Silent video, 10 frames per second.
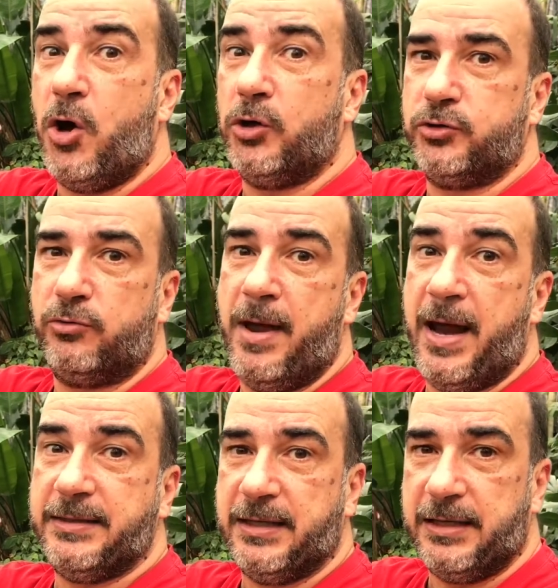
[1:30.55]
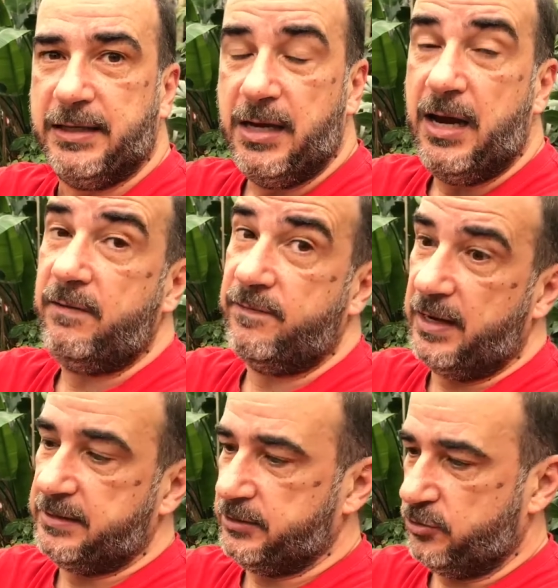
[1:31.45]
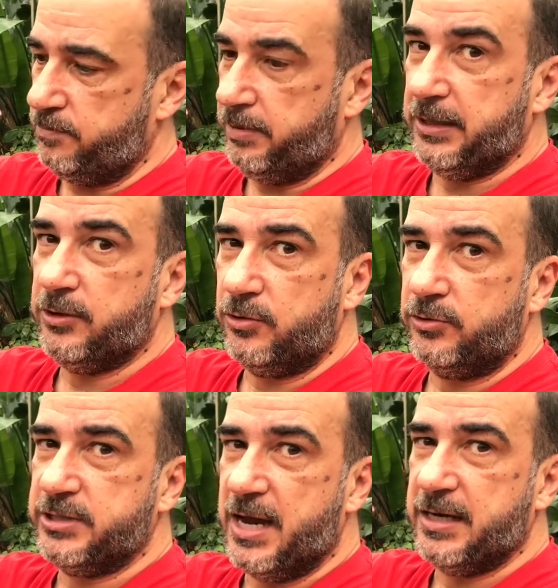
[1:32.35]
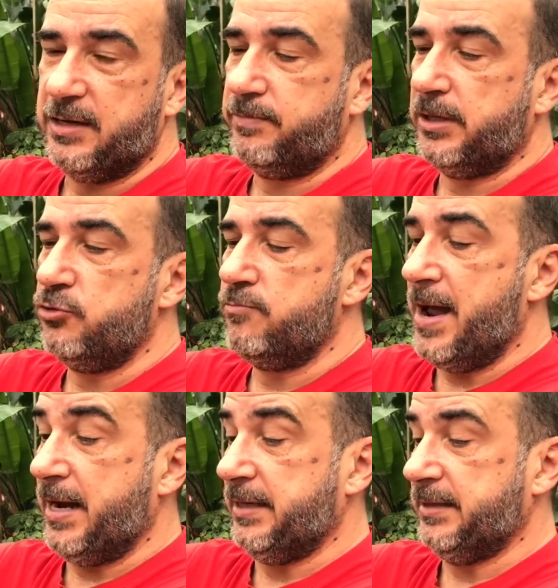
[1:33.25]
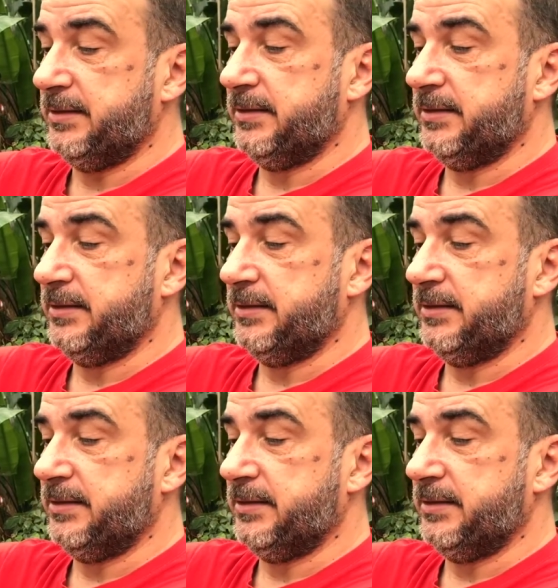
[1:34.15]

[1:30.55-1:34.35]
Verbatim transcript: 8 metri e infatti sono pericolosi anche per gli umani.